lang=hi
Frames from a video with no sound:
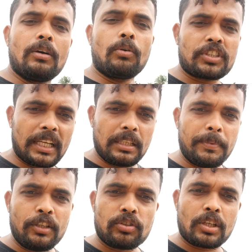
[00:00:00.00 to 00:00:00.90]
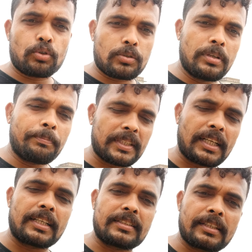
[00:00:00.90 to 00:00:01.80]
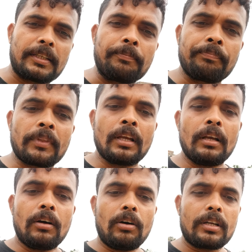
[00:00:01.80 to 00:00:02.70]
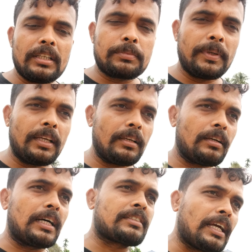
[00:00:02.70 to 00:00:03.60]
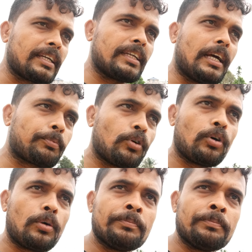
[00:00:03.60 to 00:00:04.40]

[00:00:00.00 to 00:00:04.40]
वो शायद ये वीडियो से कुछ पता कर सके और इसमें अच्छा है कि आपको